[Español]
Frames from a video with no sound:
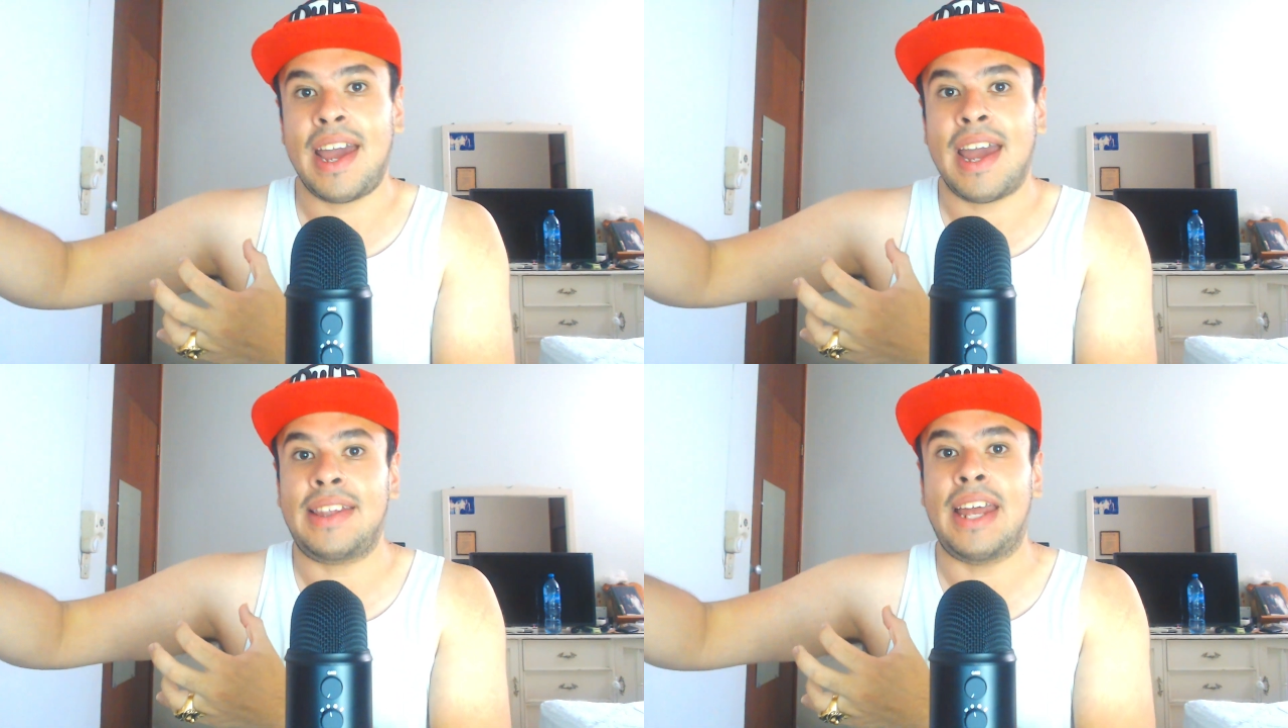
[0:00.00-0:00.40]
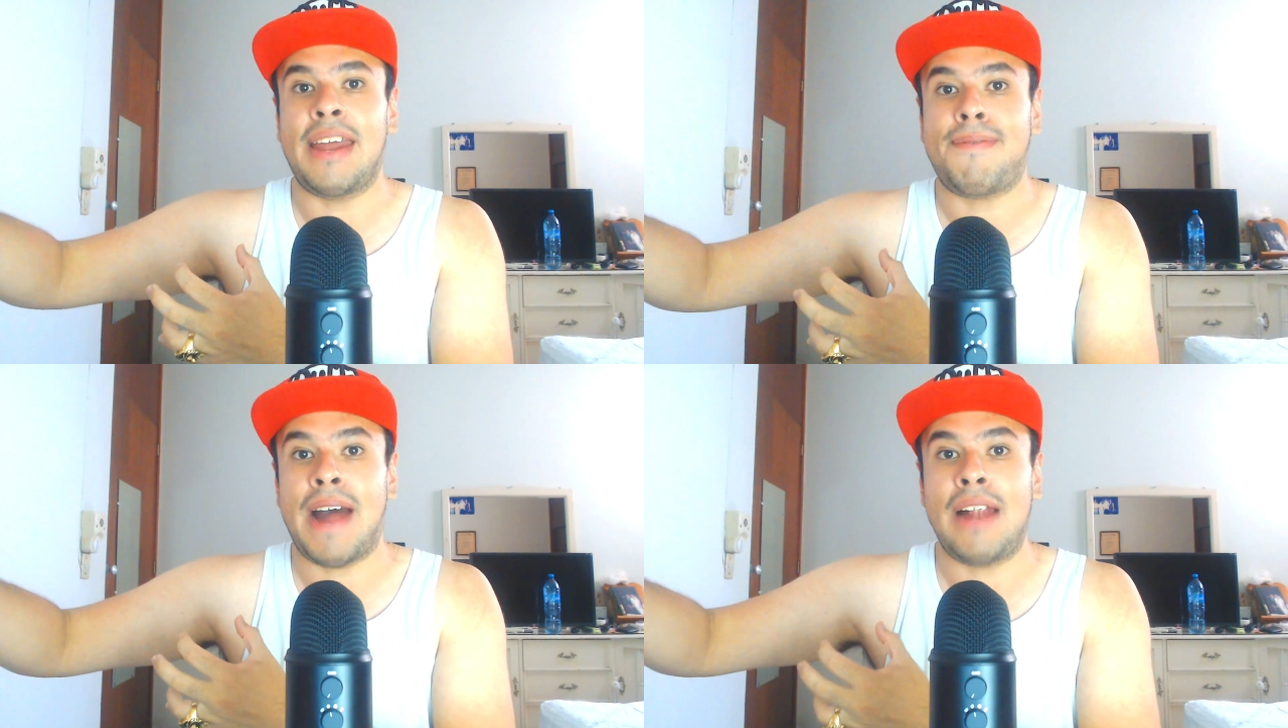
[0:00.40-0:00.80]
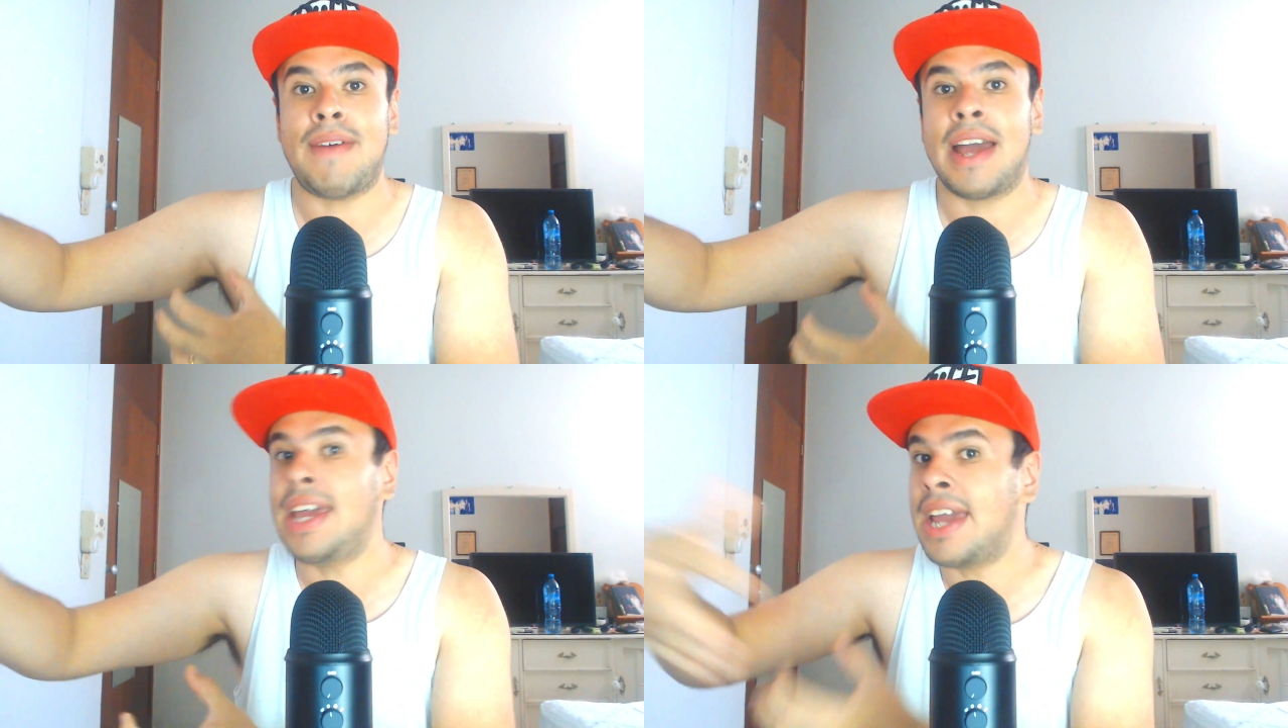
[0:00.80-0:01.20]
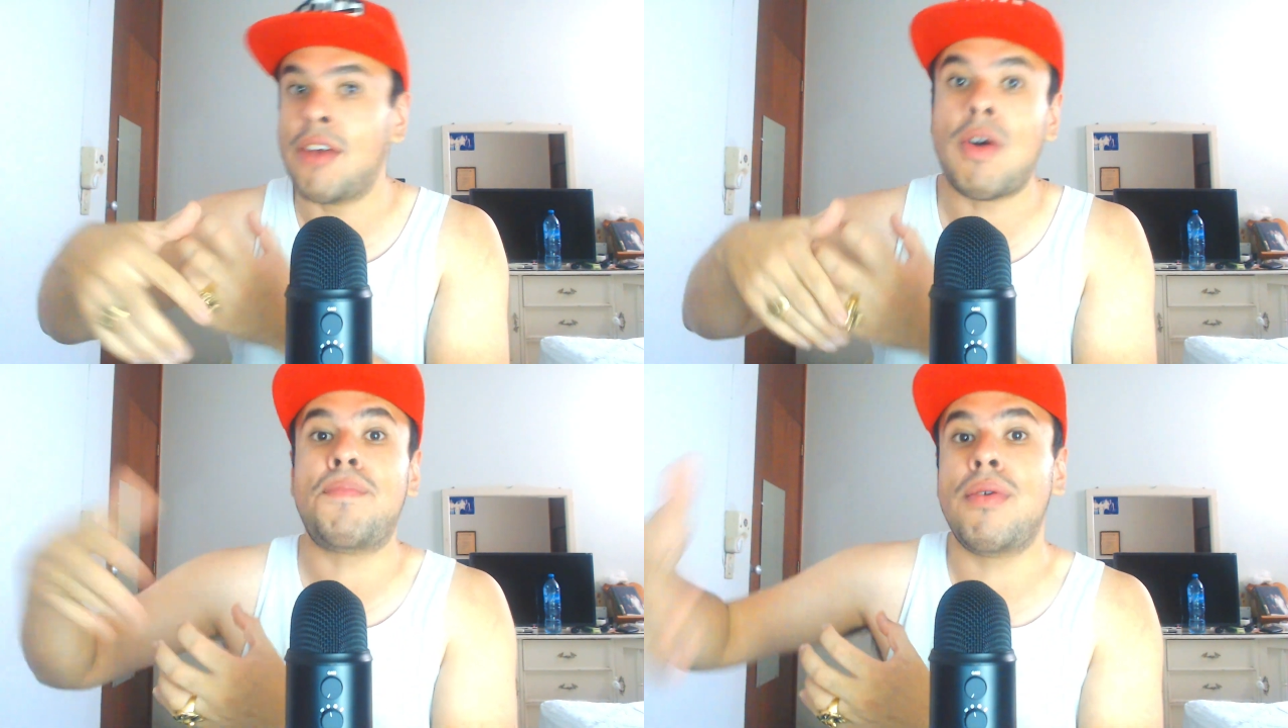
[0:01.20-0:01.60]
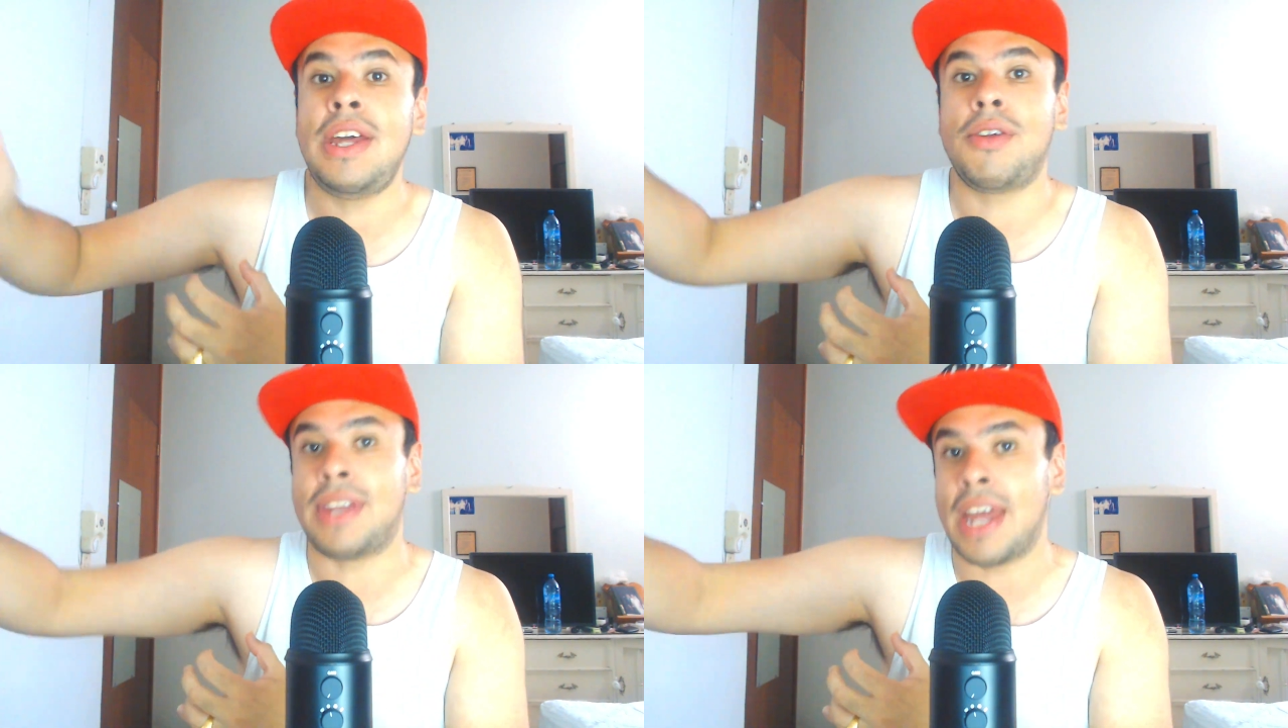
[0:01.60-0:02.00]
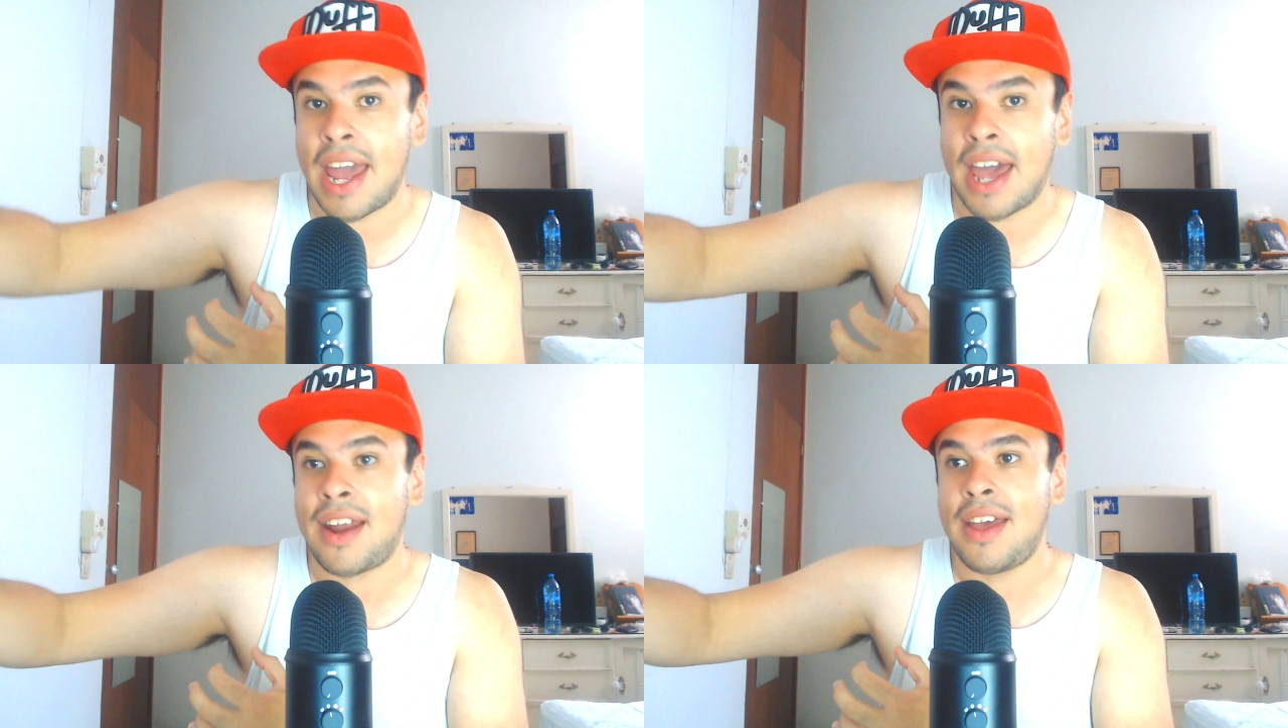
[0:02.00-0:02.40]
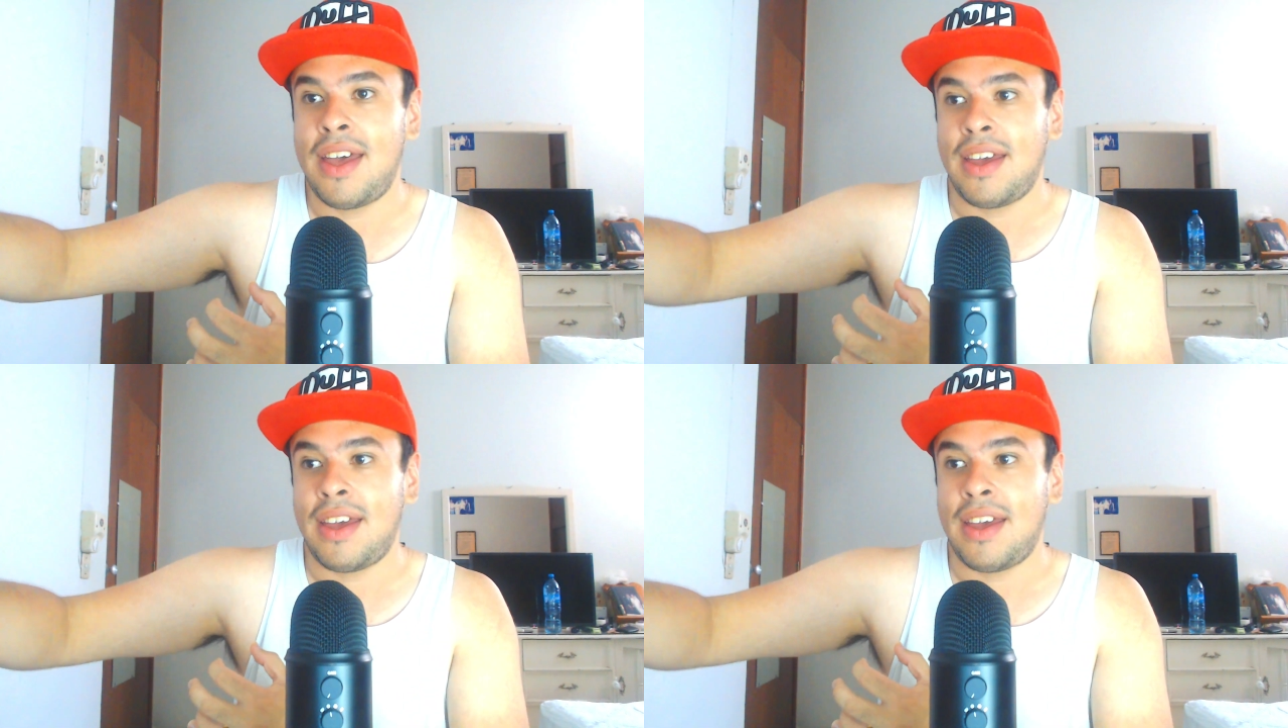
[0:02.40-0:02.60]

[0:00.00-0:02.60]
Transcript: que tiene Falva y que no ha podido tener.